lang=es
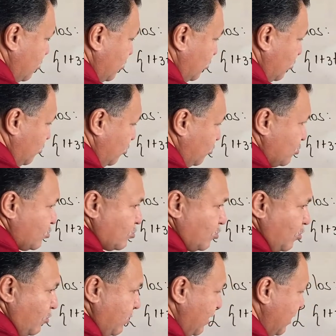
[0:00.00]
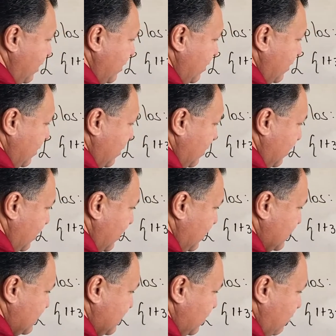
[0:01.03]
2 sobre
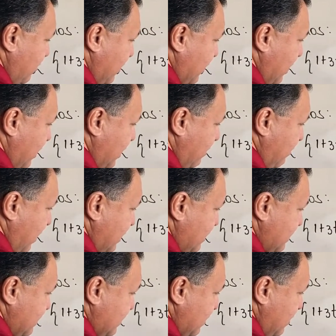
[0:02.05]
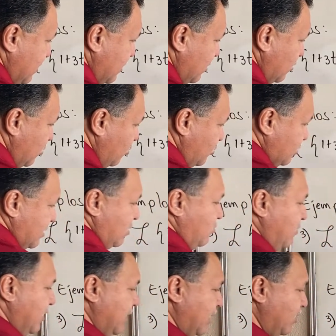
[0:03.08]
s cuadrada más 2 al
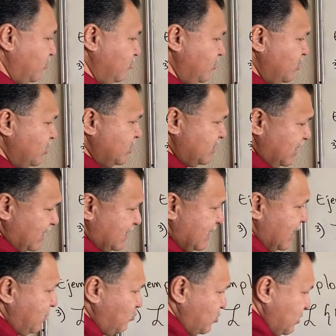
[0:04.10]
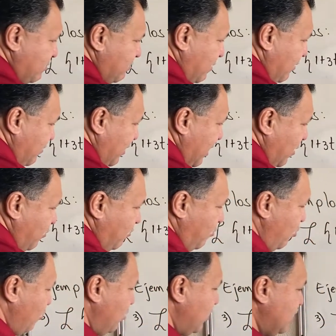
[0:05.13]
cuadrado. Si quisiéramos simplificar un
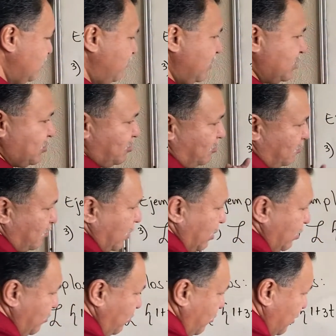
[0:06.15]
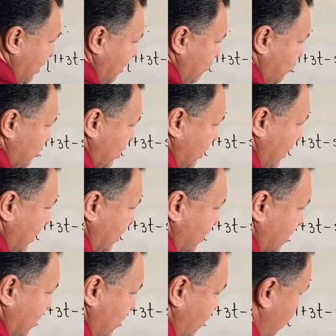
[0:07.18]
poco la expresión, bueno, podríamos tener
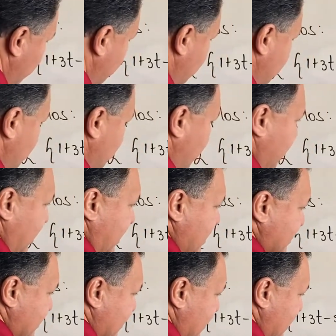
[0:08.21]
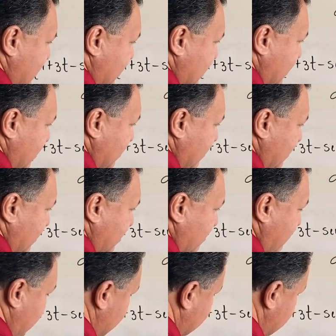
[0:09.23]
1 sobre s
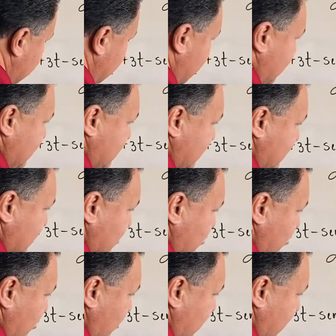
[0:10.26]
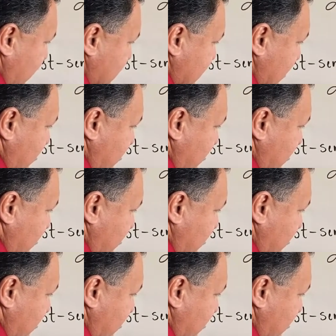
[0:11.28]
más 3 sobre s